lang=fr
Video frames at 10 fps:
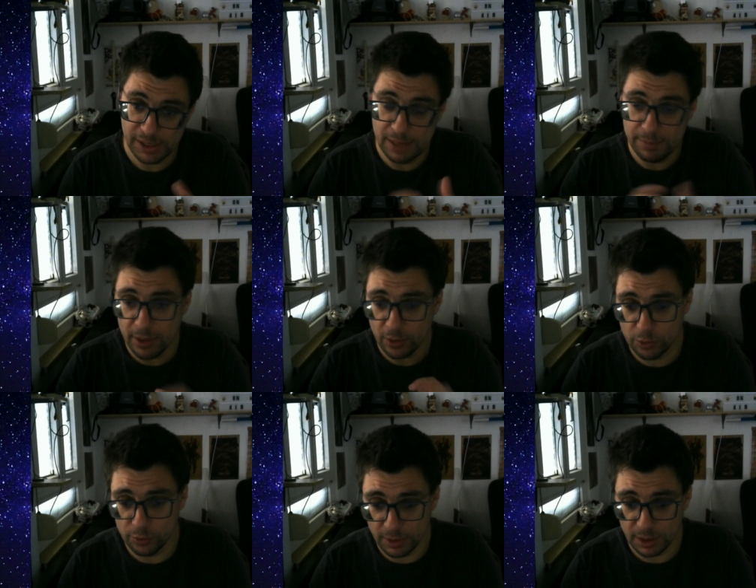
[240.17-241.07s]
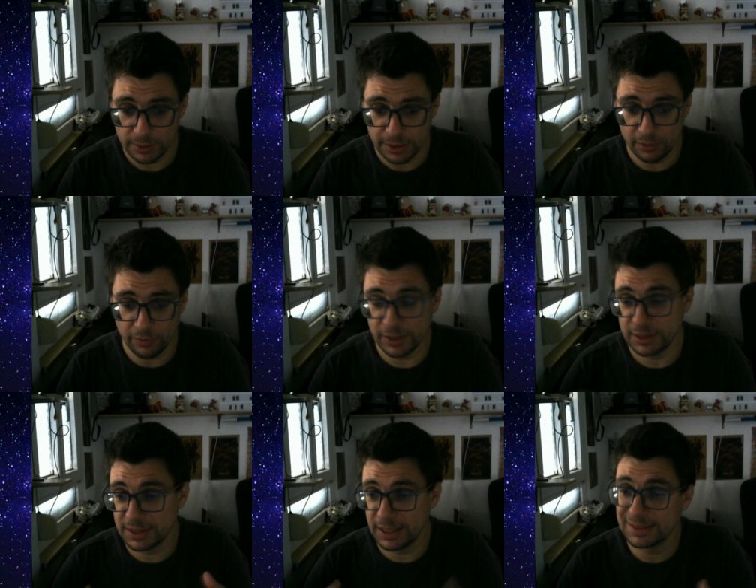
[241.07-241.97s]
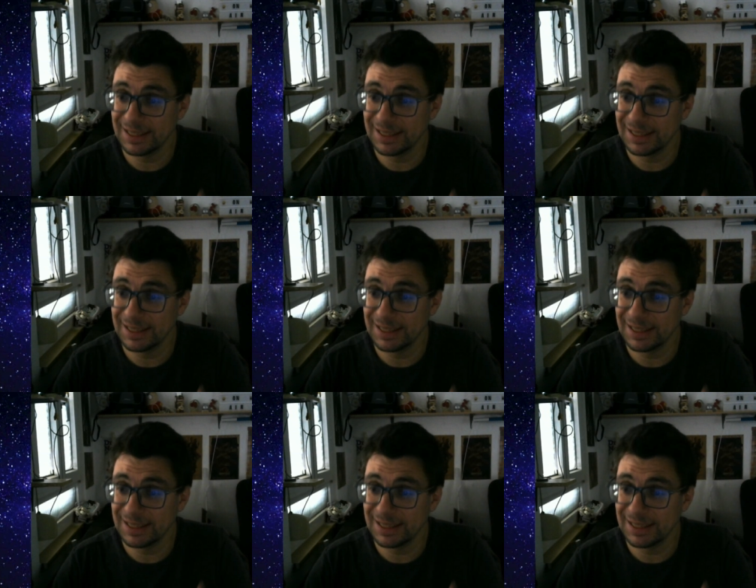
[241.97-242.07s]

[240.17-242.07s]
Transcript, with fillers: il les met en commun et en fait ça,